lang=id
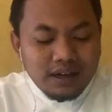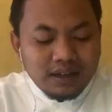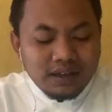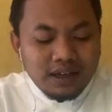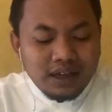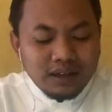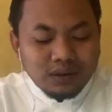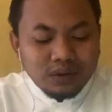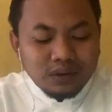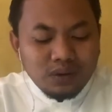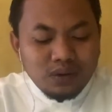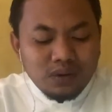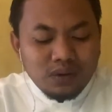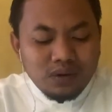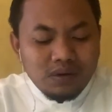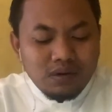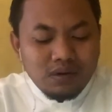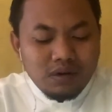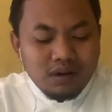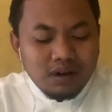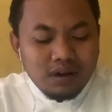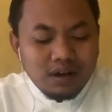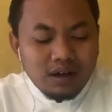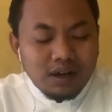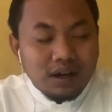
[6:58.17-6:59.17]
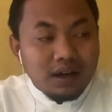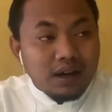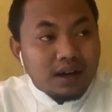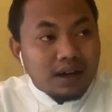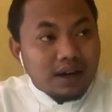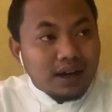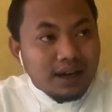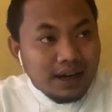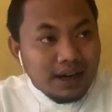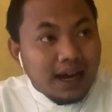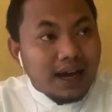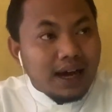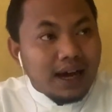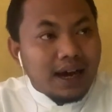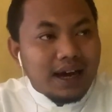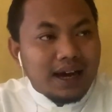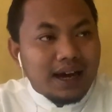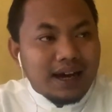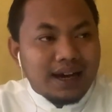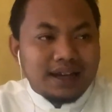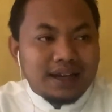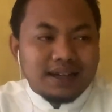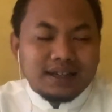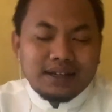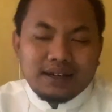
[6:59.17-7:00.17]
yaitu Aa, ah, ah.
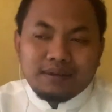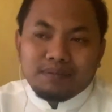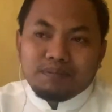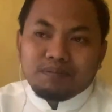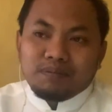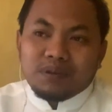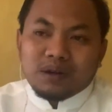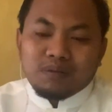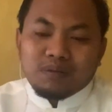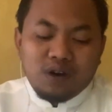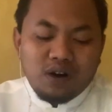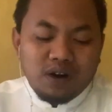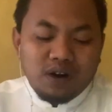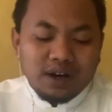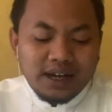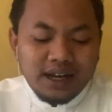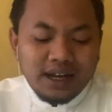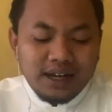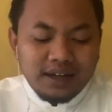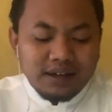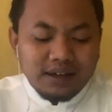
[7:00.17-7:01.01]
permohonan